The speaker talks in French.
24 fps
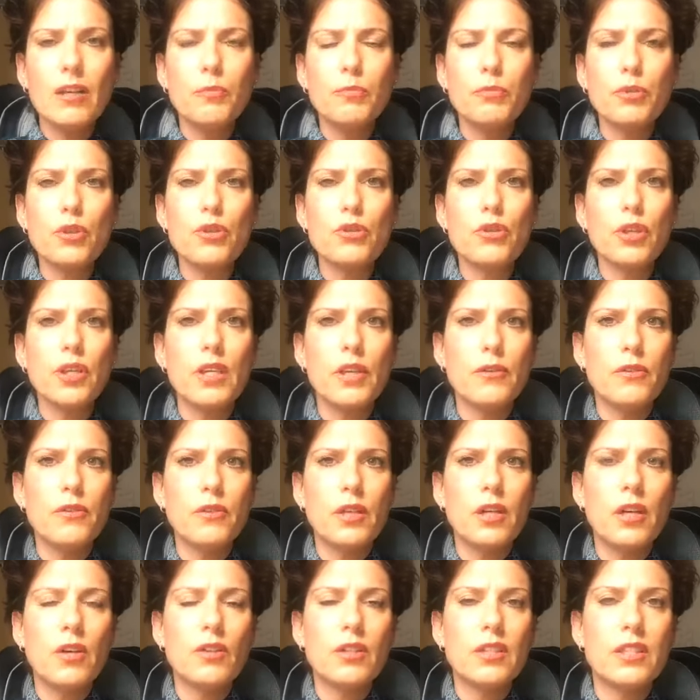pour ceux qui
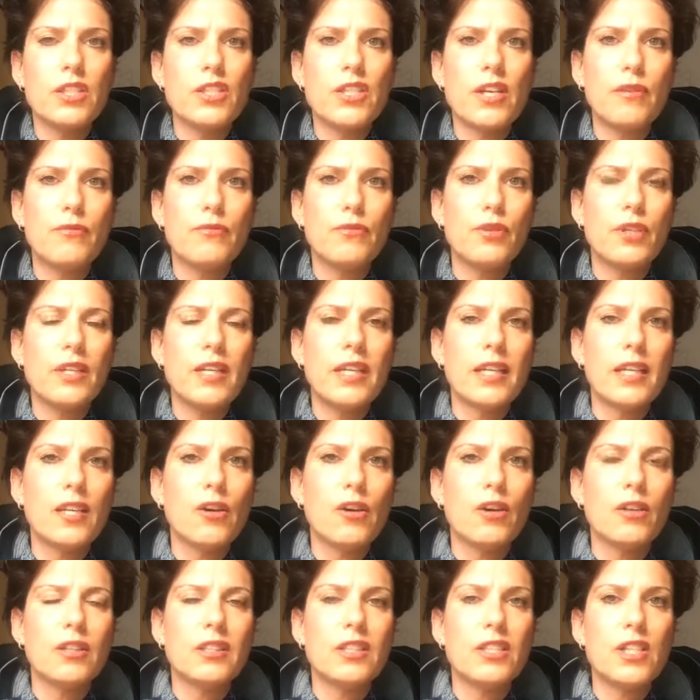ont déjà volé, qui
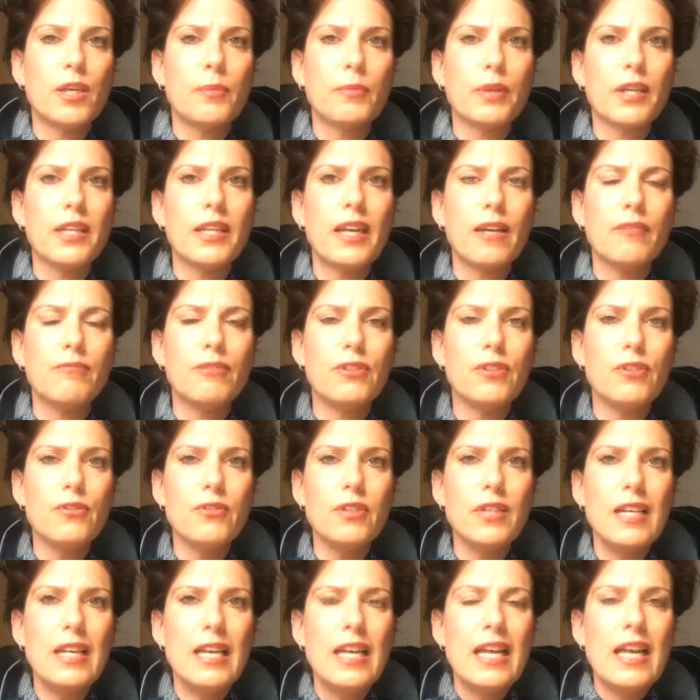ont déjà pris l'avion,